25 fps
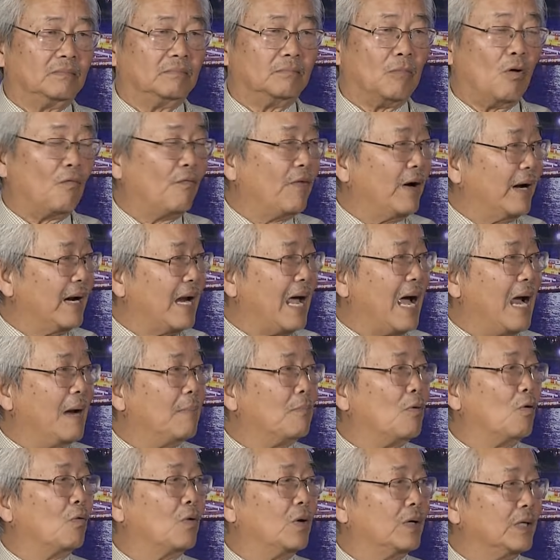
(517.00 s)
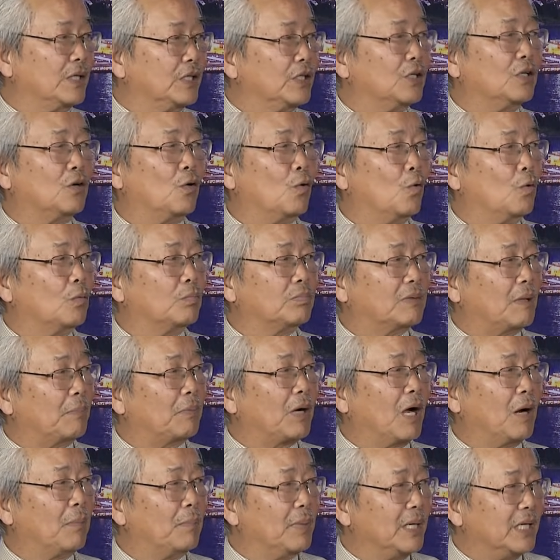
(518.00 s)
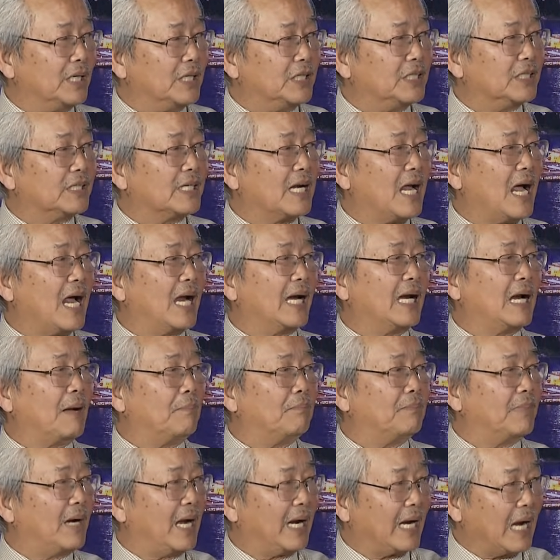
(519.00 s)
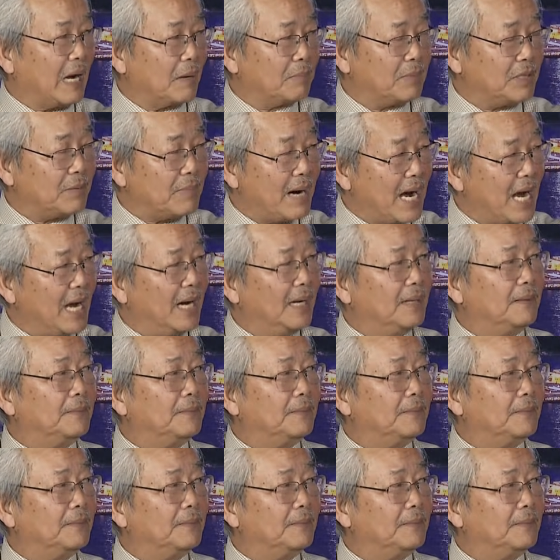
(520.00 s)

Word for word: một vành đai một con đường của ông Tập Cận Bình đưa ra năm 2013